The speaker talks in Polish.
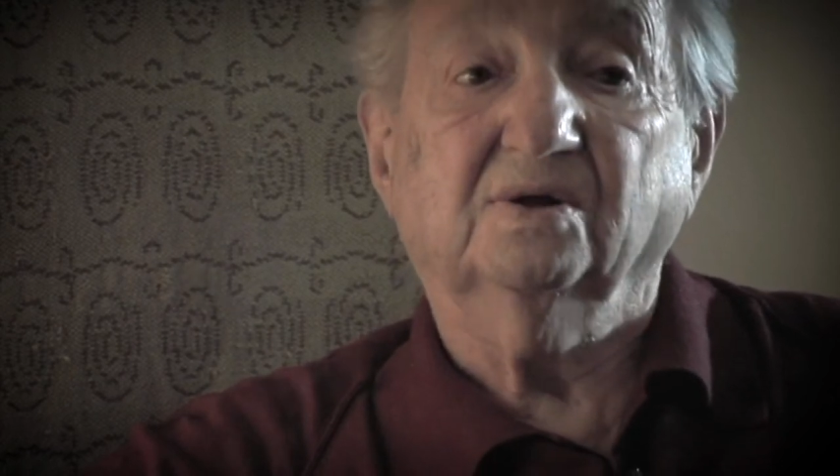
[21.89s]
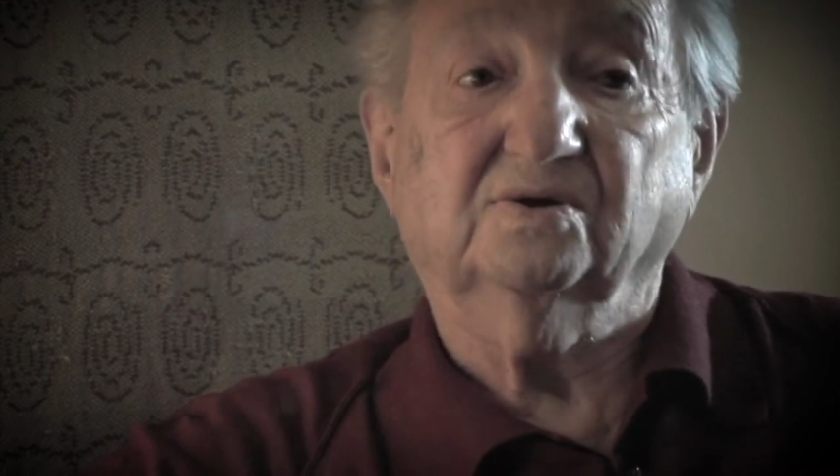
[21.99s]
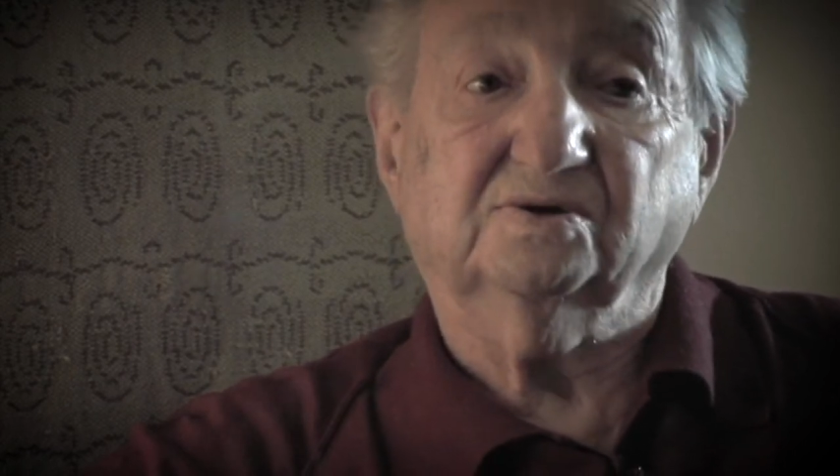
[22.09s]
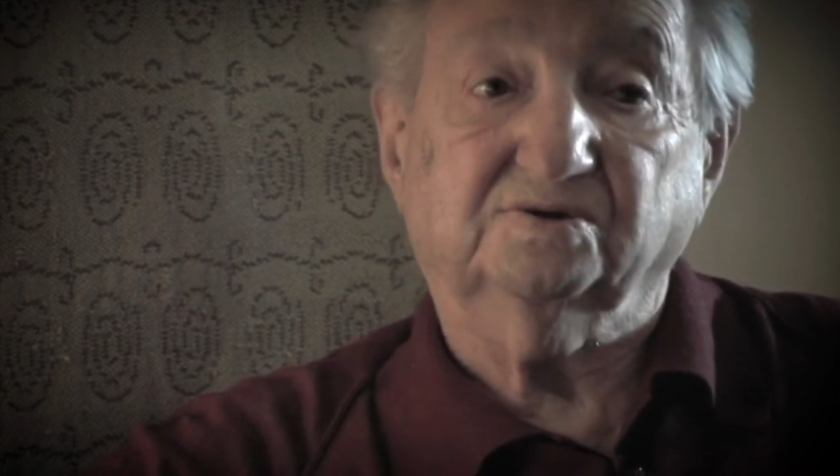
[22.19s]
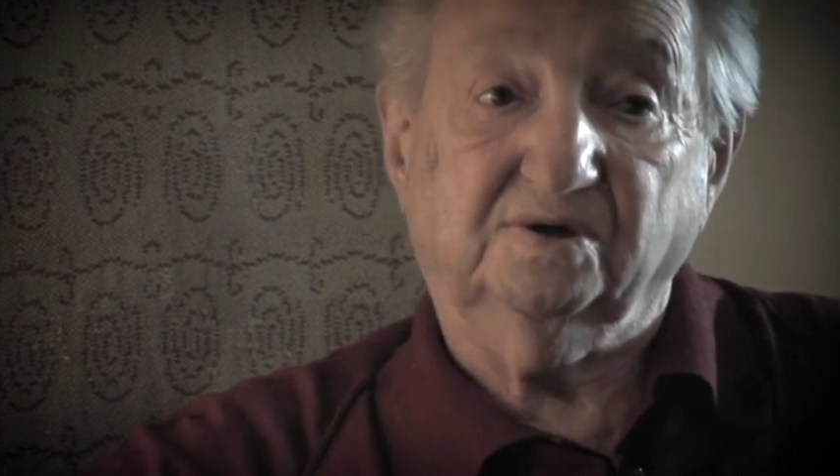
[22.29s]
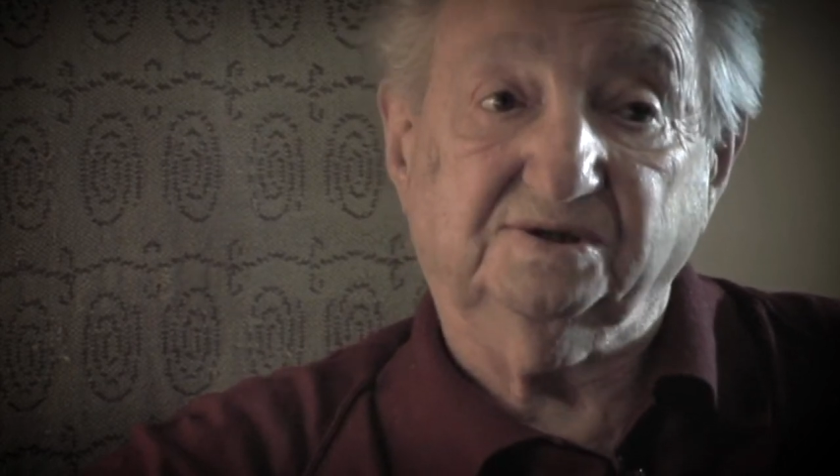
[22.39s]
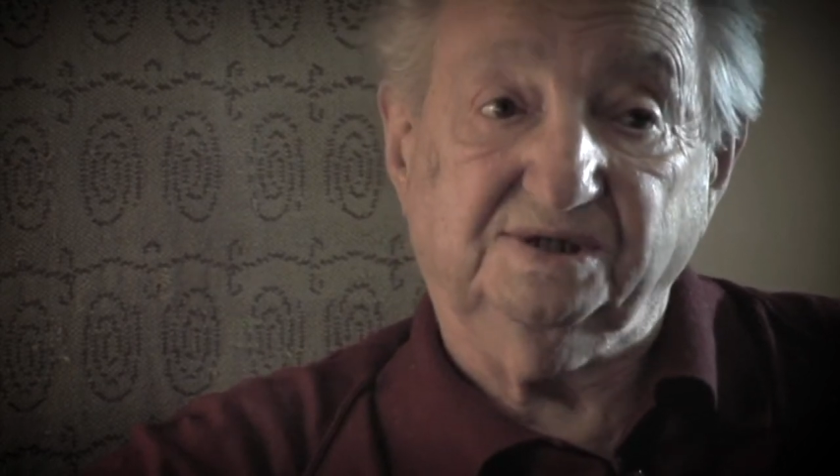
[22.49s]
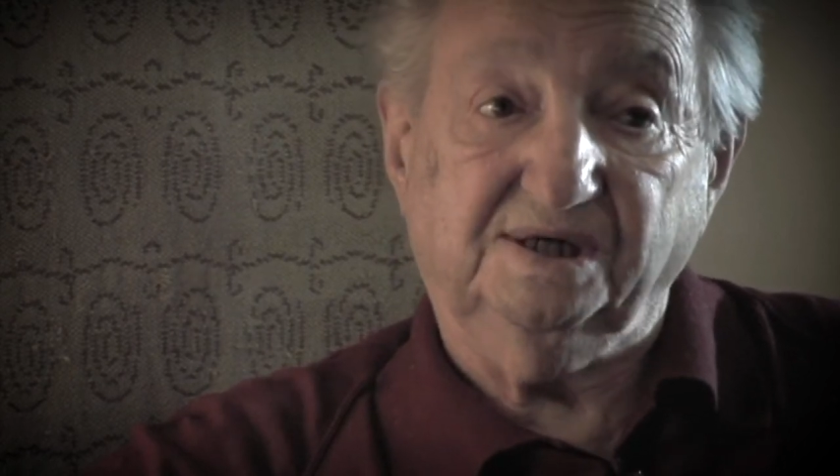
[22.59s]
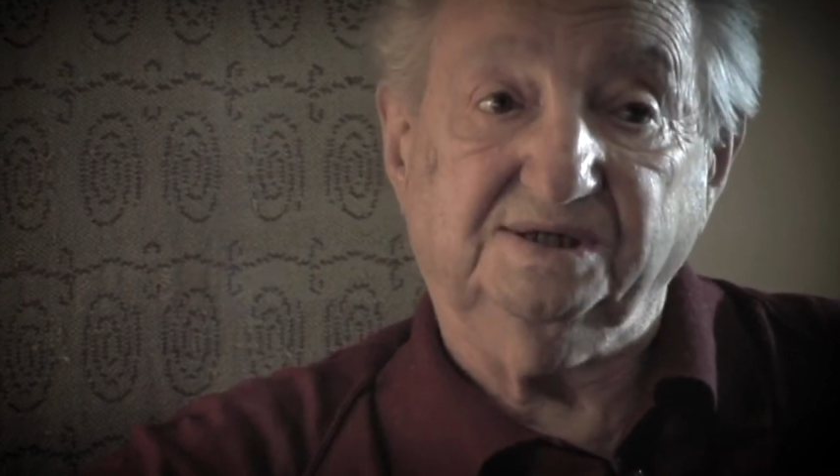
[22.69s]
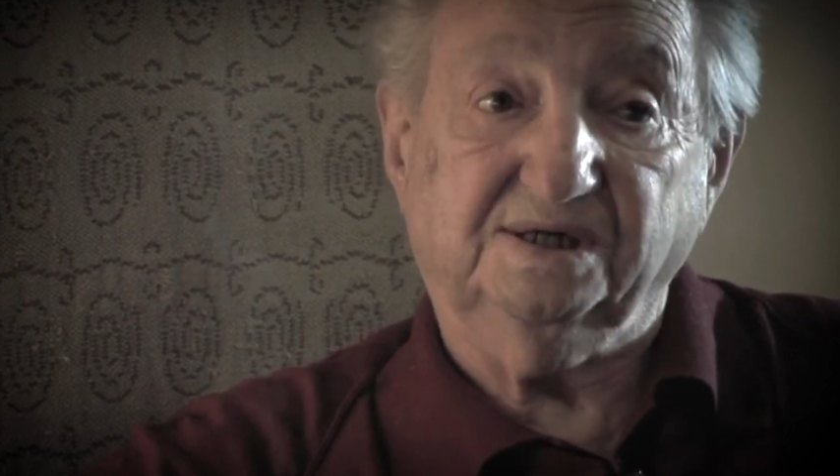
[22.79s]
to, co
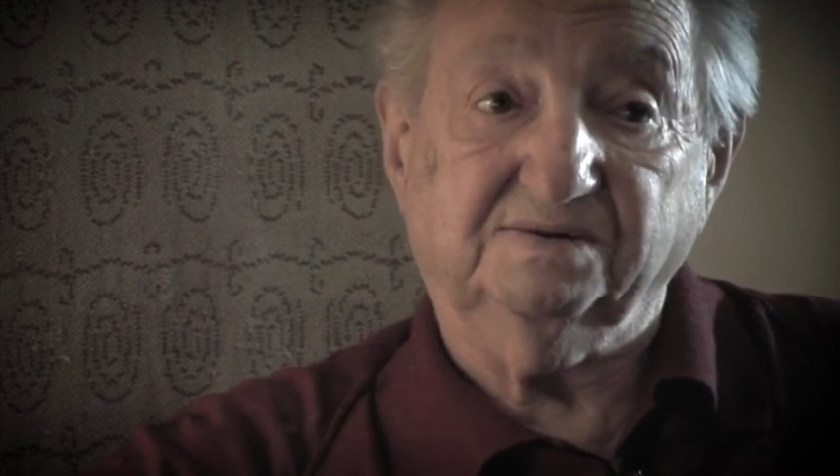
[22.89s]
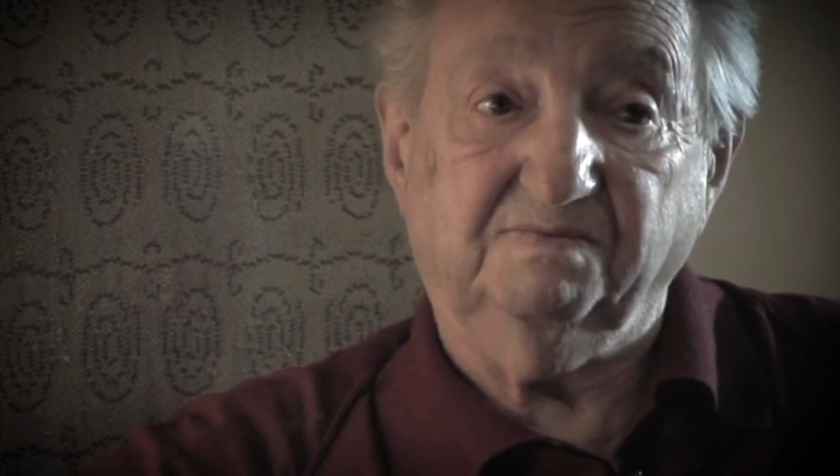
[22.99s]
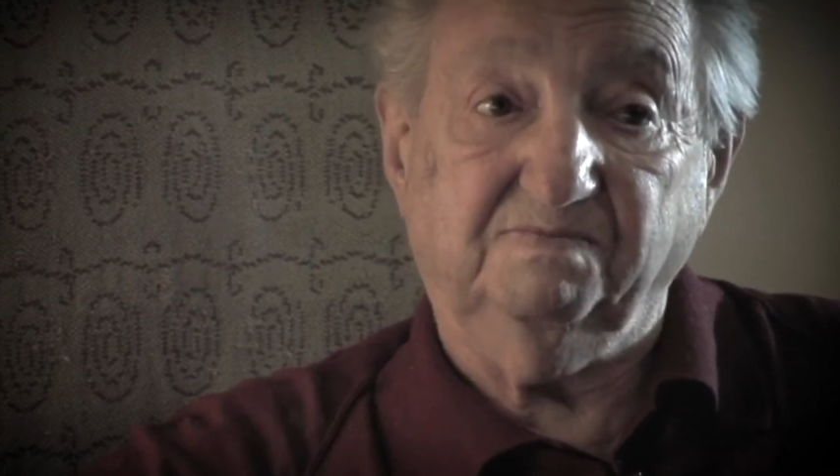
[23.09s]
chce się, żeby